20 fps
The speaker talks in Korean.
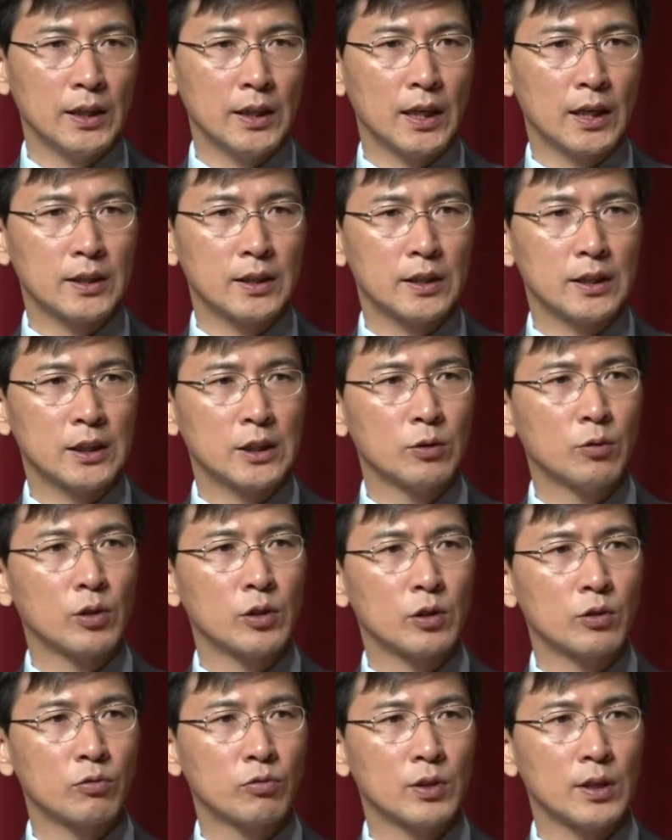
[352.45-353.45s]
대한
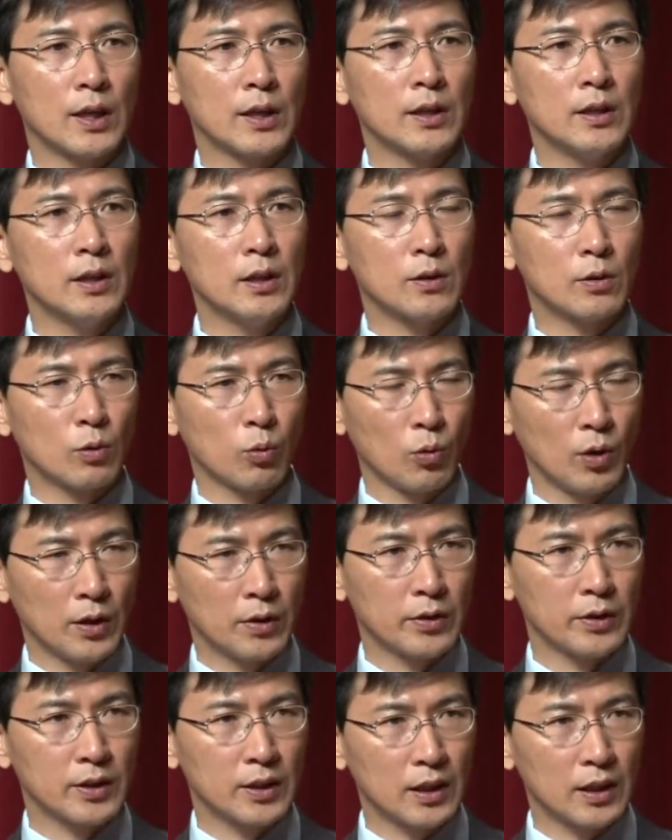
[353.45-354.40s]
지원 투자는 도에서